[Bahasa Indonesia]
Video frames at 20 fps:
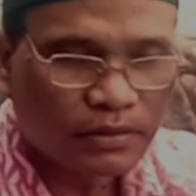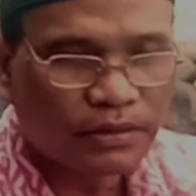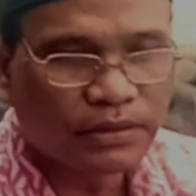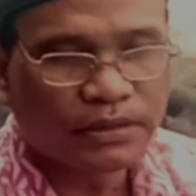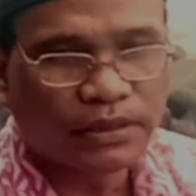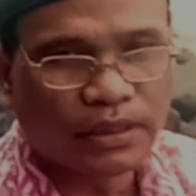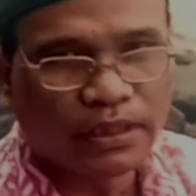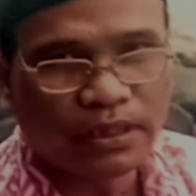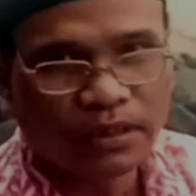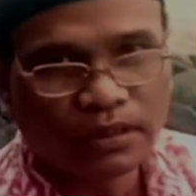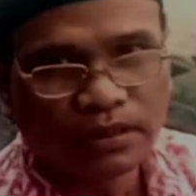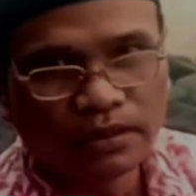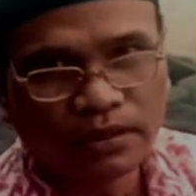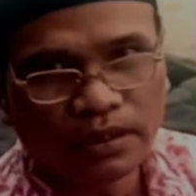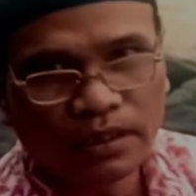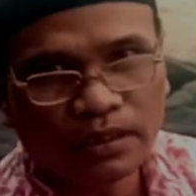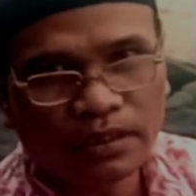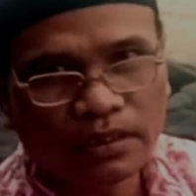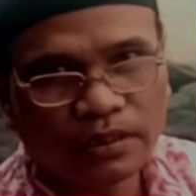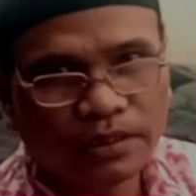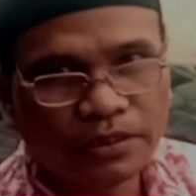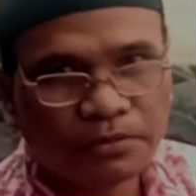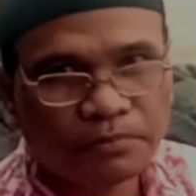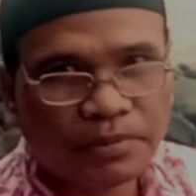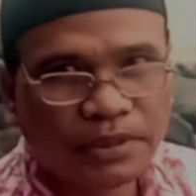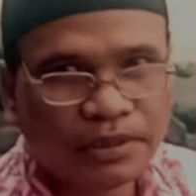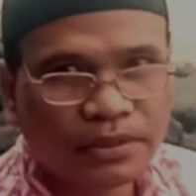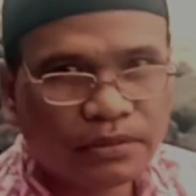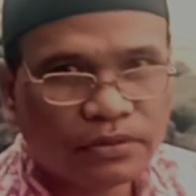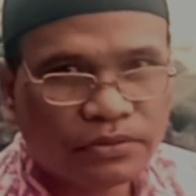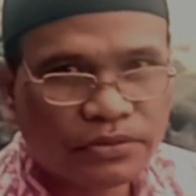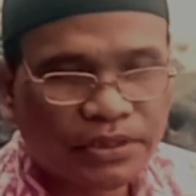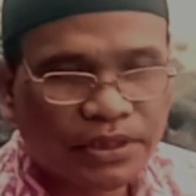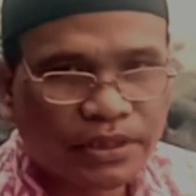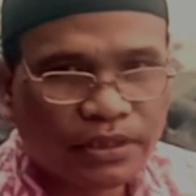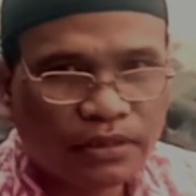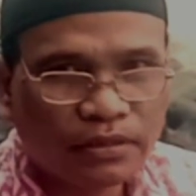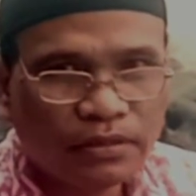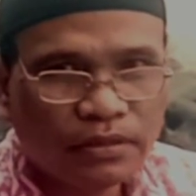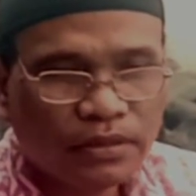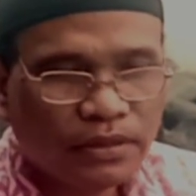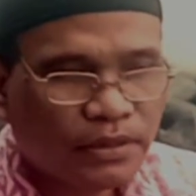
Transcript: kesayangan kita Edi Prayitno channel